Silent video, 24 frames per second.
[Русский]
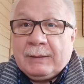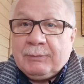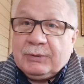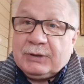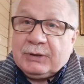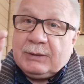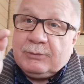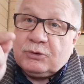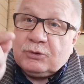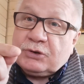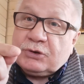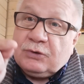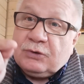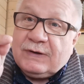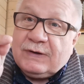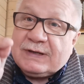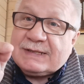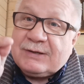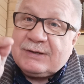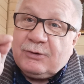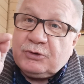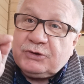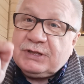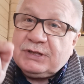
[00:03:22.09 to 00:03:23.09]
Потому что у
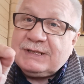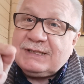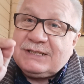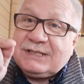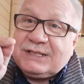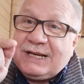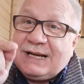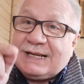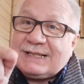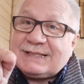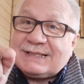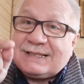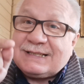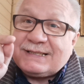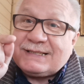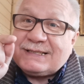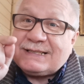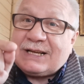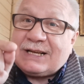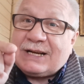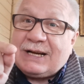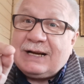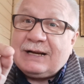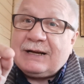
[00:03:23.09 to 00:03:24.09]
вас очень часто
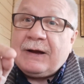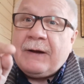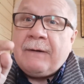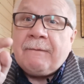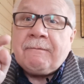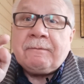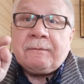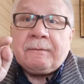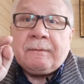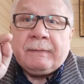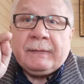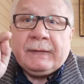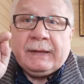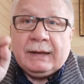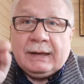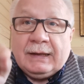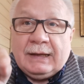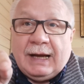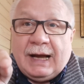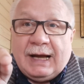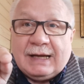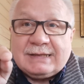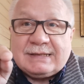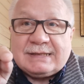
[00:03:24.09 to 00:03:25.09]
страх
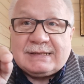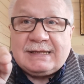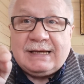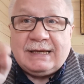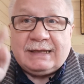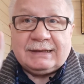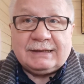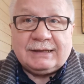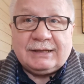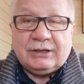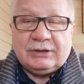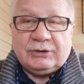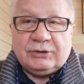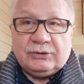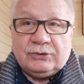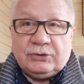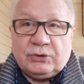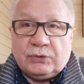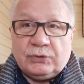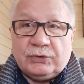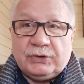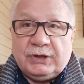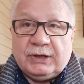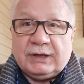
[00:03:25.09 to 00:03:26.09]
оценки
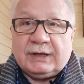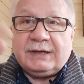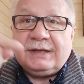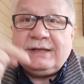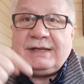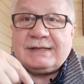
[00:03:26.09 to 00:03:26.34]
других.